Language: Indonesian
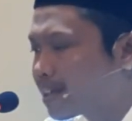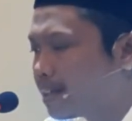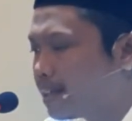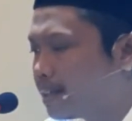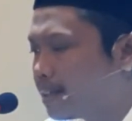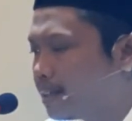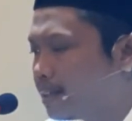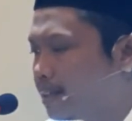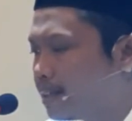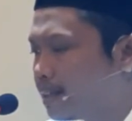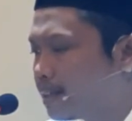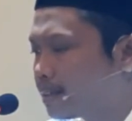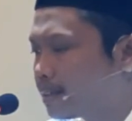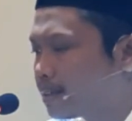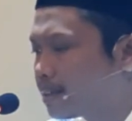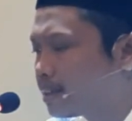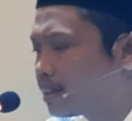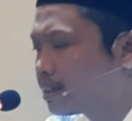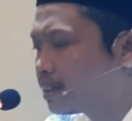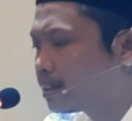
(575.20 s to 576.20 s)

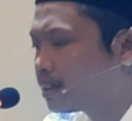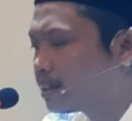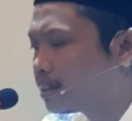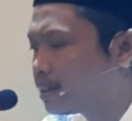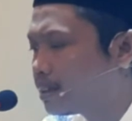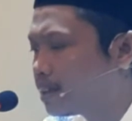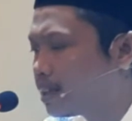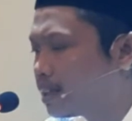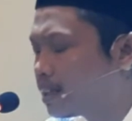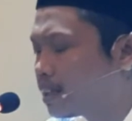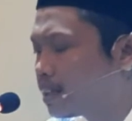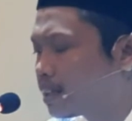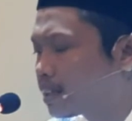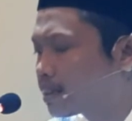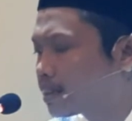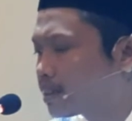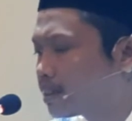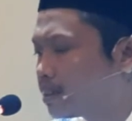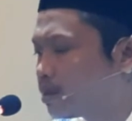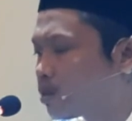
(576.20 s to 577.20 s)
Lailat eh,
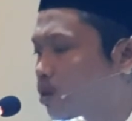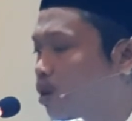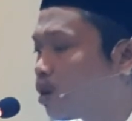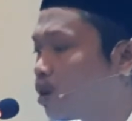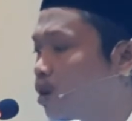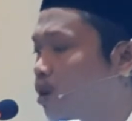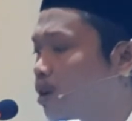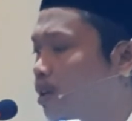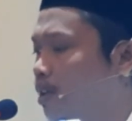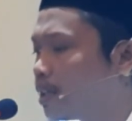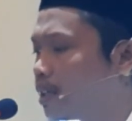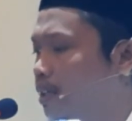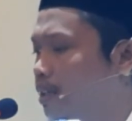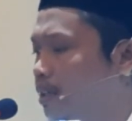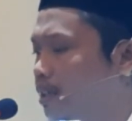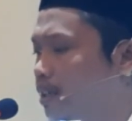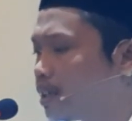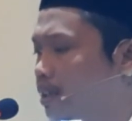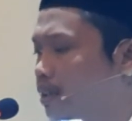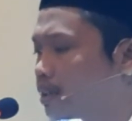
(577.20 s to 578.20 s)
akhira
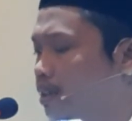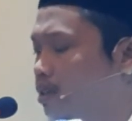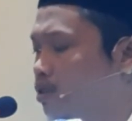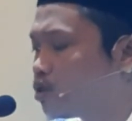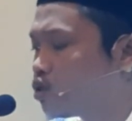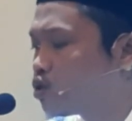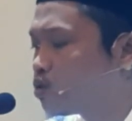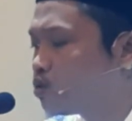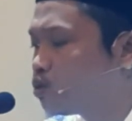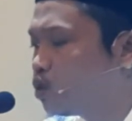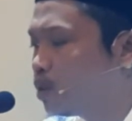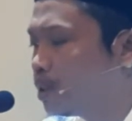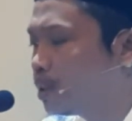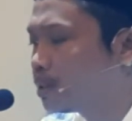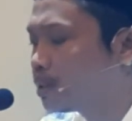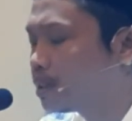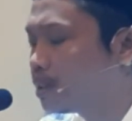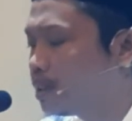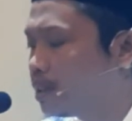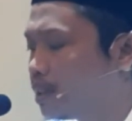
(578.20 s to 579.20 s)
lailatil
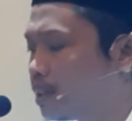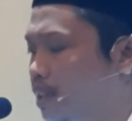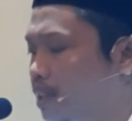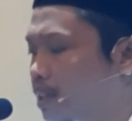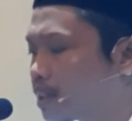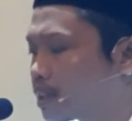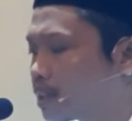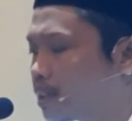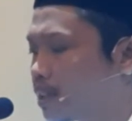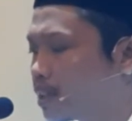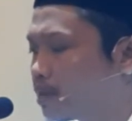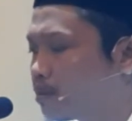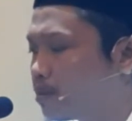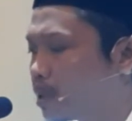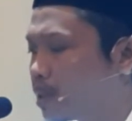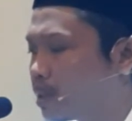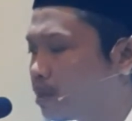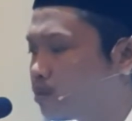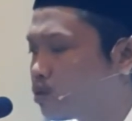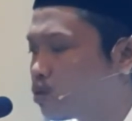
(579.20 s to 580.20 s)
jumu'ati akhir
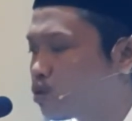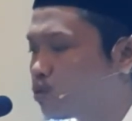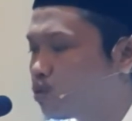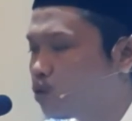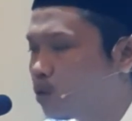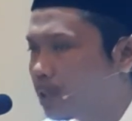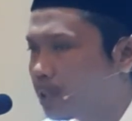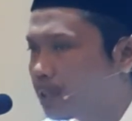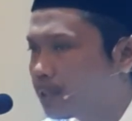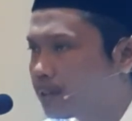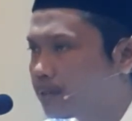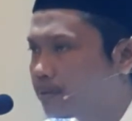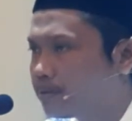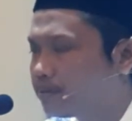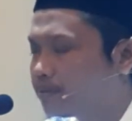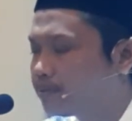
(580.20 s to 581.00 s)
malam jumu'ah